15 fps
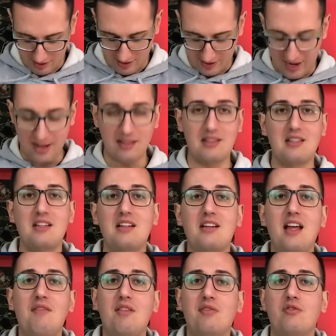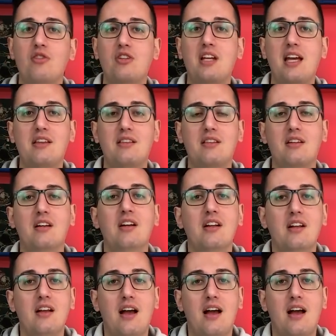ragazzi, never forget